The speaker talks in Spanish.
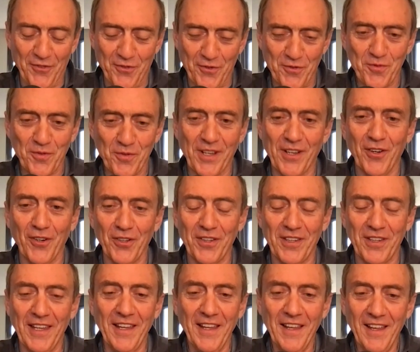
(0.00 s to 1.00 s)
soy un
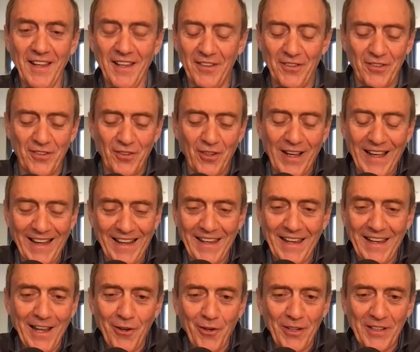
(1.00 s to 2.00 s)
Quijote, no, no,
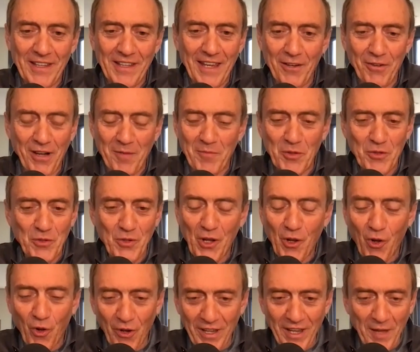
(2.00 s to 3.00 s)
Garriga lo que tenía una moto de
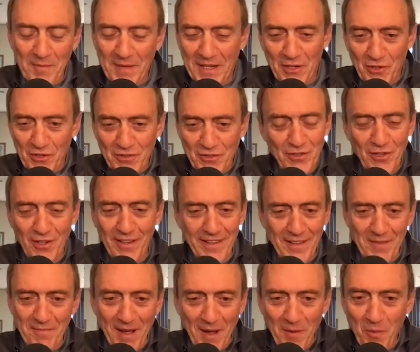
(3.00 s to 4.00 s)
corría menos, no le
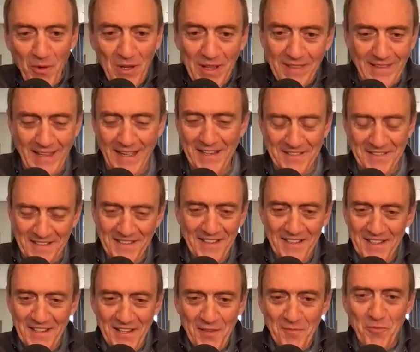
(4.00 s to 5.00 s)
den más vueltas.
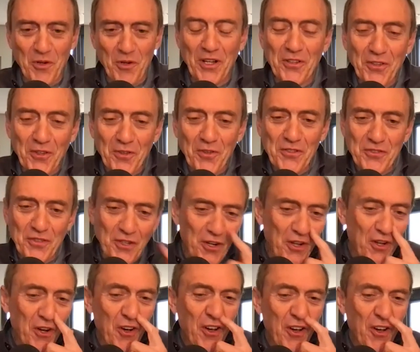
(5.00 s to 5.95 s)
Porque todo eso. Ah,